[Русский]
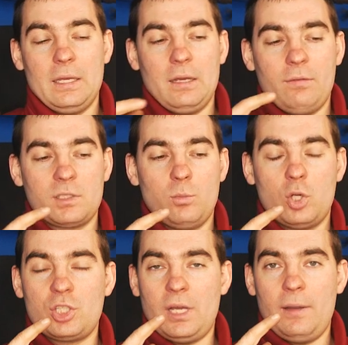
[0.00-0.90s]

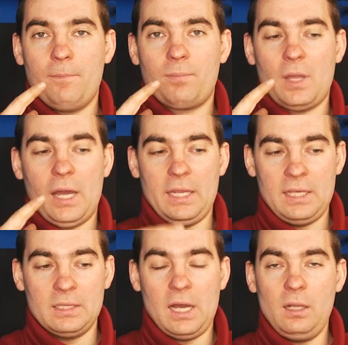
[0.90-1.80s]
Возможно,
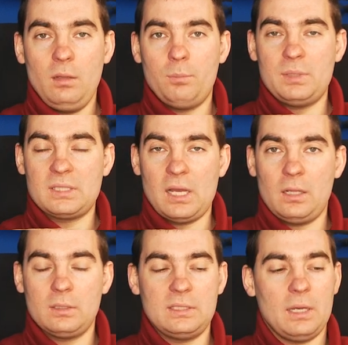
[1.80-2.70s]
оригинал
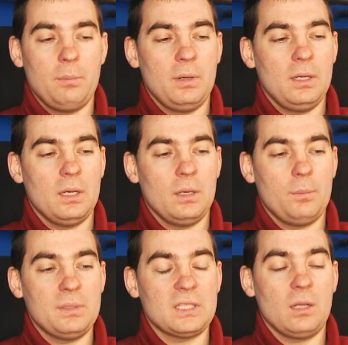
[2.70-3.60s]
писался бы,
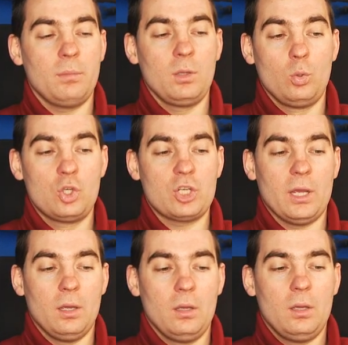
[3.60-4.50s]
писал бы
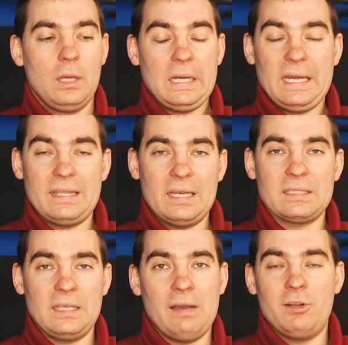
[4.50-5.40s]
лучше, хотя
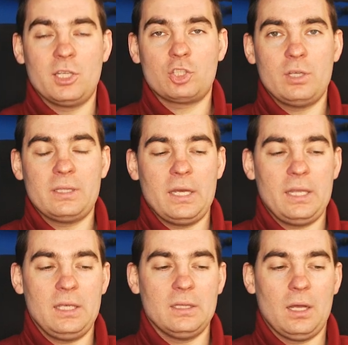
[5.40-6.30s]
заявлено, что это
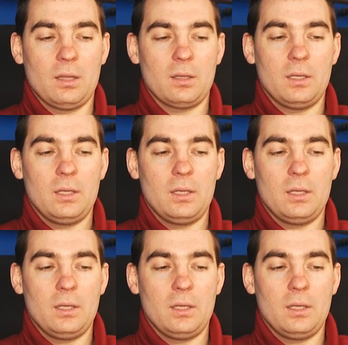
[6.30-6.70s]
оригинал.